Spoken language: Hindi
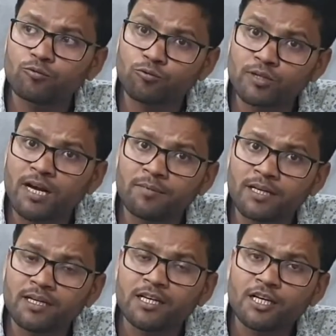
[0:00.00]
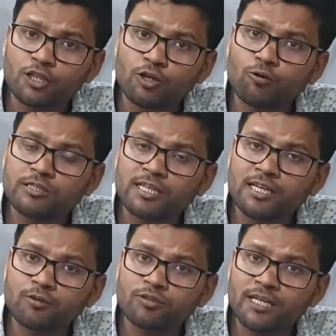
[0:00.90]
खुदरा में तो
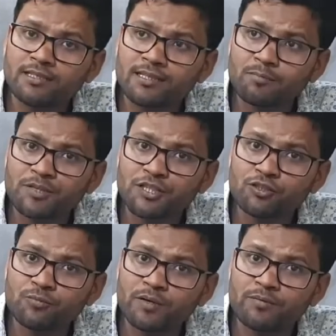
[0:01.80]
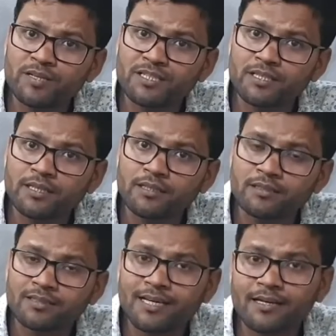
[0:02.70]
होलसेलर को ज़्यादा से ज़्यादा पच्चीस रुपये में बेचेंगे
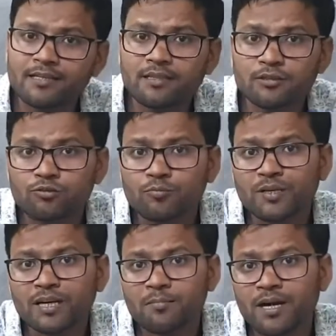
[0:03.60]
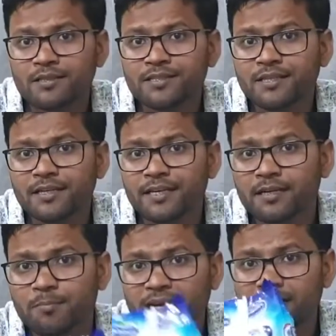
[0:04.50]
यानी दस रुपये का मार्जिन
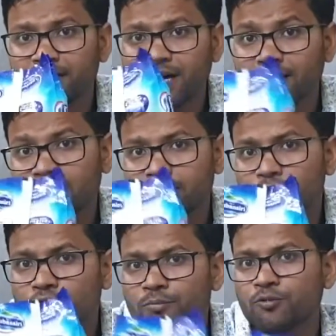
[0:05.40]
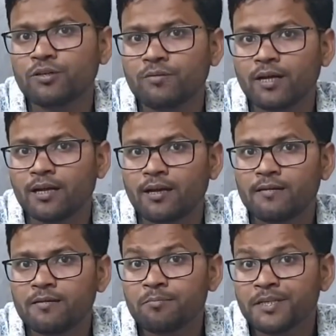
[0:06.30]
एक पैकेट आधा किलो में होने
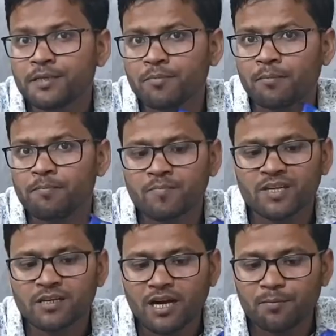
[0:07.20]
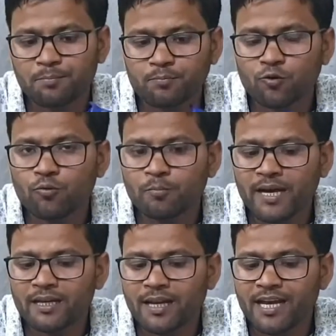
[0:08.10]
वाला मिनिमम आपको
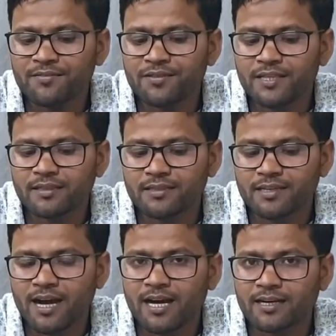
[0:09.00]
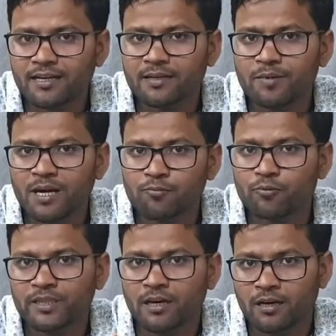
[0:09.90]
मैं लाइव दिखा करके मैं आपको
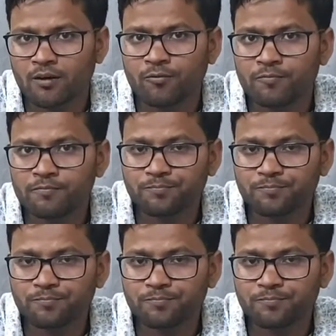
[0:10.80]
बता रहा हूं